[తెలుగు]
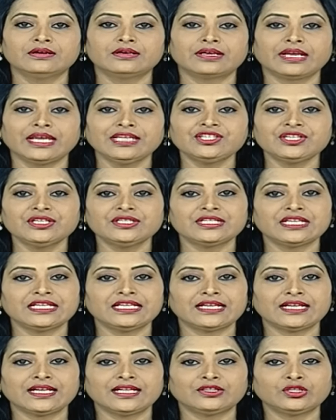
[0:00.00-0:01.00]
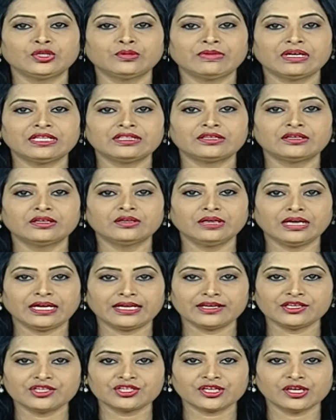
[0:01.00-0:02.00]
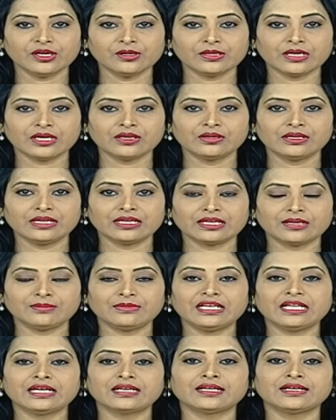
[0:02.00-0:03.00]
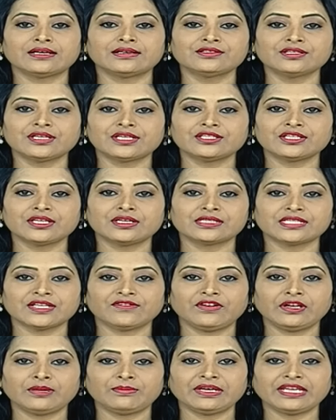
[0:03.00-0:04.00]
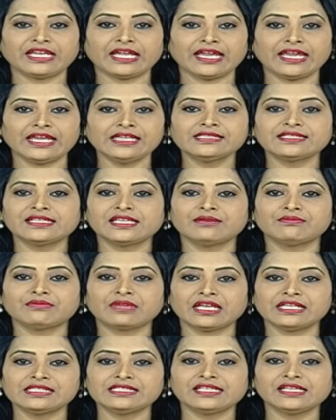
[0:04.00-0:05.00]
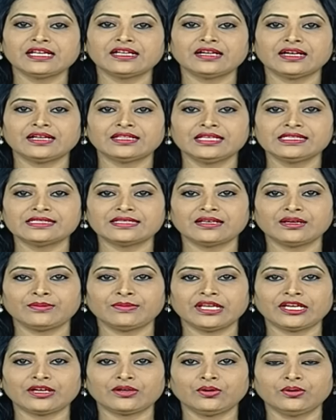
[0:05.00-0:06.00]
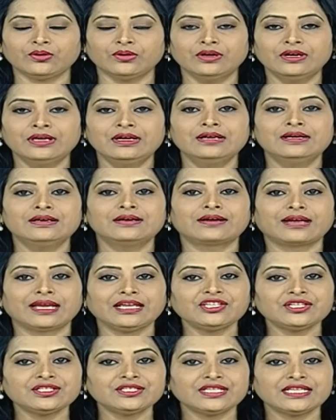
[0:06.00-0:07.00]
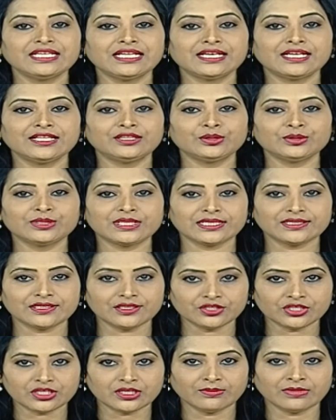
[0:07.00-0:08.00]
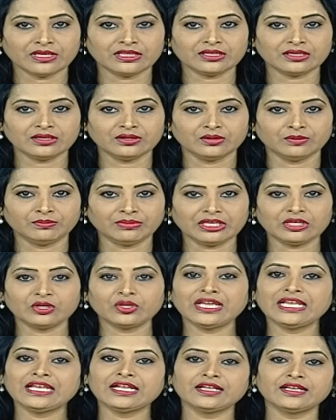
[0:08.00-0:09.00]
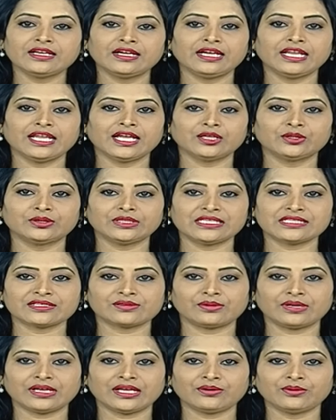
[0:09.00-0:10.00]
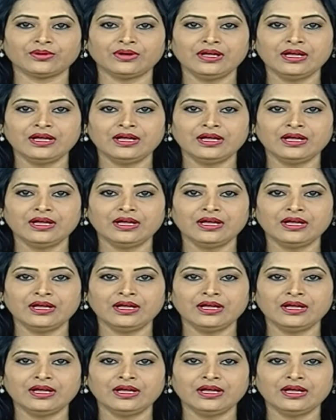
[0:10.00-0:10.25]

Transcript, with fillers: రేషన్ డీలర్లతో మంత్రులు హరీష్ రావు గంగుల కమలాకర్ చర్చలు సఫలమయ్యాయి సీఎం కేసీఆర్ ఆదేశాల మేరకు రేషన్ డీలర్లతో చర్చించిన మంత్రులు పలు కీలక నిర్ణయాలు తీసుకున్నారు